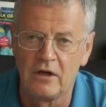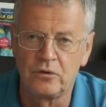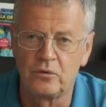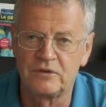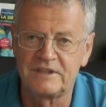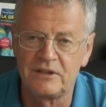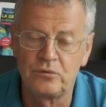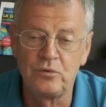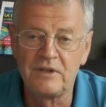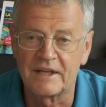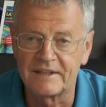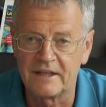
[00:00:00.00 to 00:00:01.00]
Donc c'est
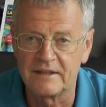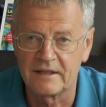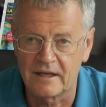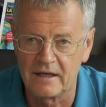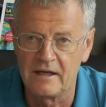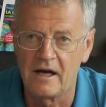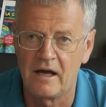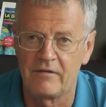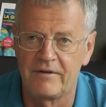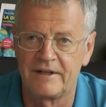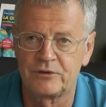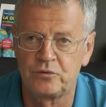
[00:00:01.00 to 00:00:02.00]
une atteinte très
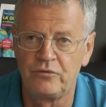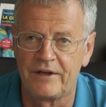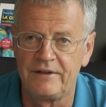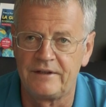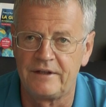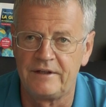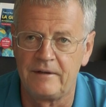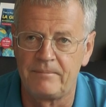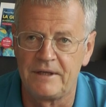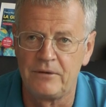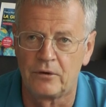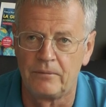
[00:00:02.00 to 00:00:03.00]
grave à la souveraineté des
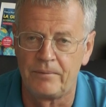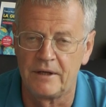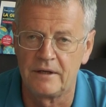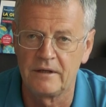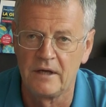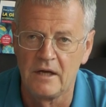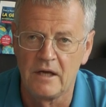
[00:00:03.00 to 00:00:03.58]
pays européens.